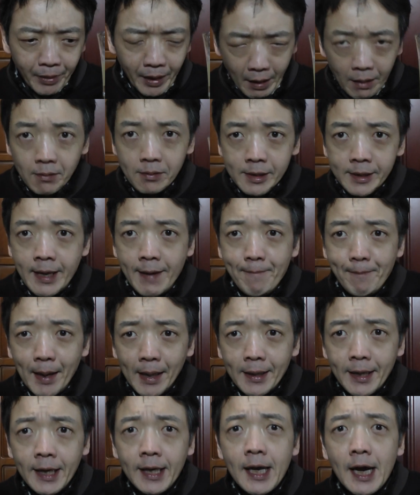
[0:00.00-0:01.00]
うん、全
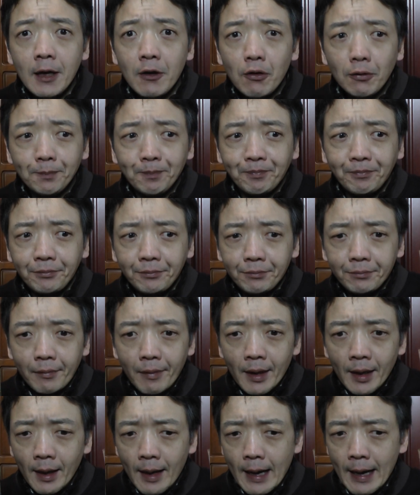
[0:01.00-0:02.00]
般的にあの、
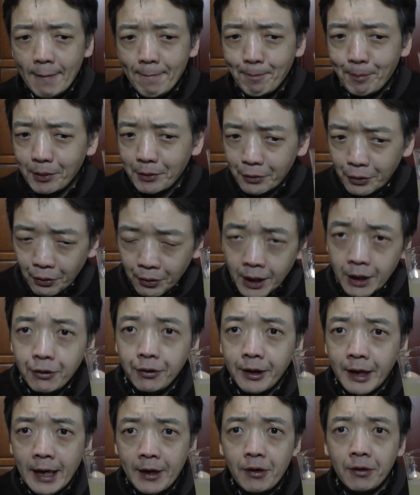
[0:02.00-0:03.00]
アップルと
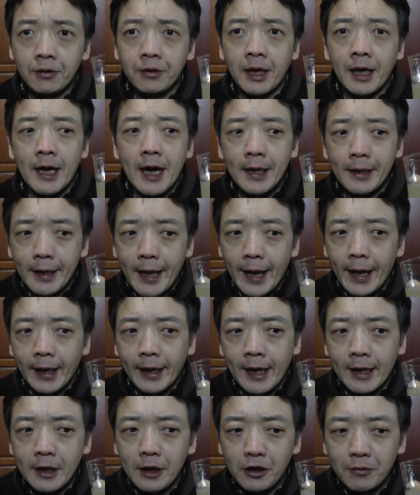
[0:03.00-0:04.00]
キウイがよく絡んで
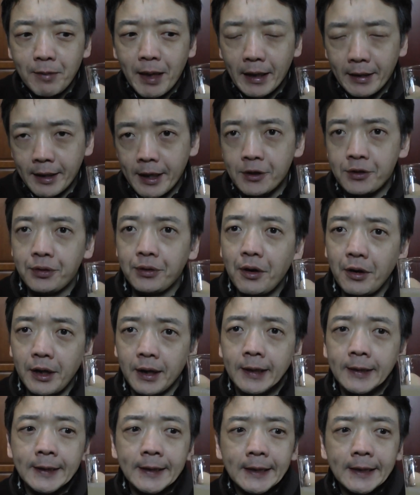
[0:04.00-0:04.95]
果肉もあってすごい、